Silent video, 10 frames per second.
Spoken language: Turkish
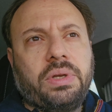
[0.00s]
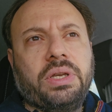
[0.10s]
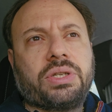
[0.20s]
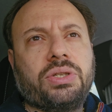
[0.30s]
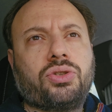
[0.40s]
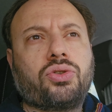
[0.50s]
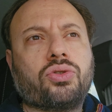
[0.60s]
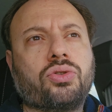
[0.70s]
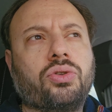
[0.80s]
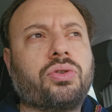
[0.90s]
işiniz
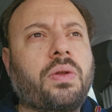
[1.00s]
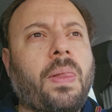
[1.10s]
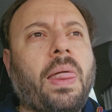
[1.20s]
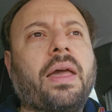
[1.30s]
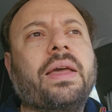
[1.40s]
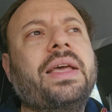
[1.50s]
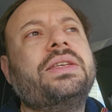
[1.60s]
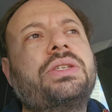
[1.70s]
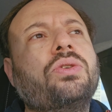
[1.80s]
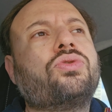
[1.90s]
çözülür.
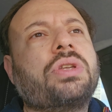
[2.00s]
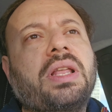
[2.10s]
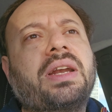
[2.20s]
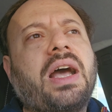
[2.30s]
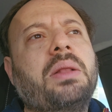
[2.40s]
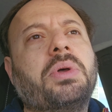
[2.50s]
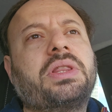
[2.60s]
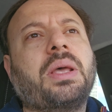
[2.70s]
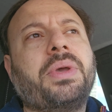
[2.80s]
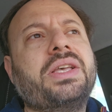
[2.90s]
Eski ustalar kalmadı
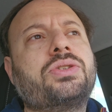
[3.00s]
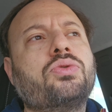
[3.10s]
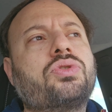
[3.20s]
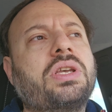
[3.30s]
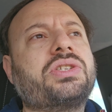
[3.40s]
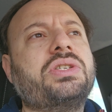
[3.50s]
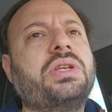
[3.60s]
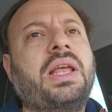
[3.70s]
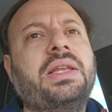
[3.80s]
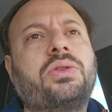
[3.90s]
tabi. Eski usta şimdi
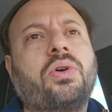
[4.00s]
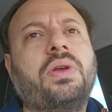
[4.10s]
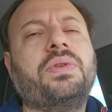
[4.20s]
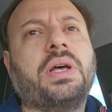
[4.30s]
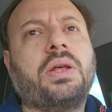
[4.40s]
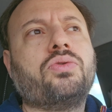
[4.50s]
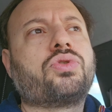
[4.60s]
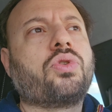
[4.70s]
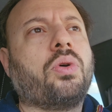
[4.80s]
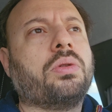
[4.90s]
eline tonavida alan
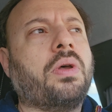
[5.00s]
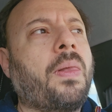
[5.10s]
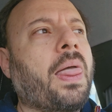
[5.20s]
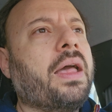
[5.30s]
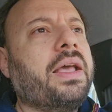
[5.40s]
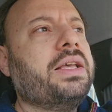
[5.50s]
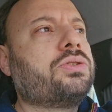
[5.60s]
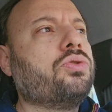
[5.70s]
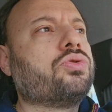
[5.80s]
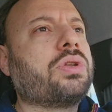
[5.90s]
usta oldu.
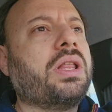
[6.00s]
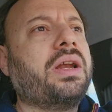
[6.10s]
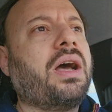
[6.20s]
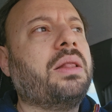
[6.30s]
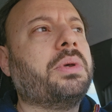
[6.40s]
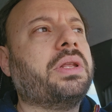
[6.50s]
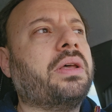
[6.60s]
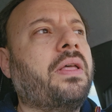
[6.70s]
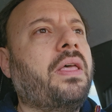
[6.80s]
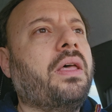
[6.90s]
Eski ustalar kalmadı.
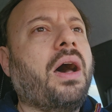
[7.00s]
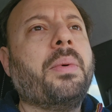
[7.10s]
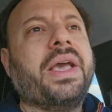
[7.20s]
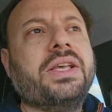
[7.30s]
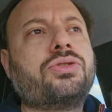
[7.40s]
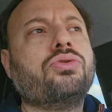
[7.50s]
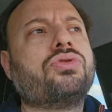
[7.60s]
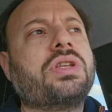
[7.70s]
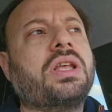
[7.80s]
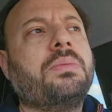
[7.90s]
Ama eski
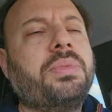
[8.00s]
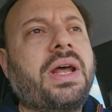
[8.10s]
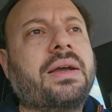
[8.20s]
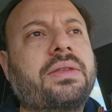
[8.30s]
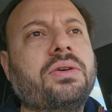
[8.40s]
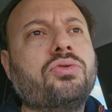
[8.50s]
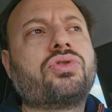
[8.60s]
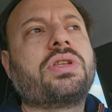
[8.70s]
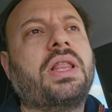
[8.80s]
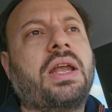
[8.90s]
ustaların bıraktığı
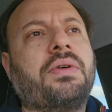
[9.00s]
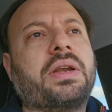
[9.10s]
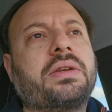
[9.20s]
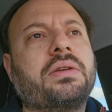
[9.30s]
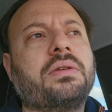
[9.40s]
ustalar var.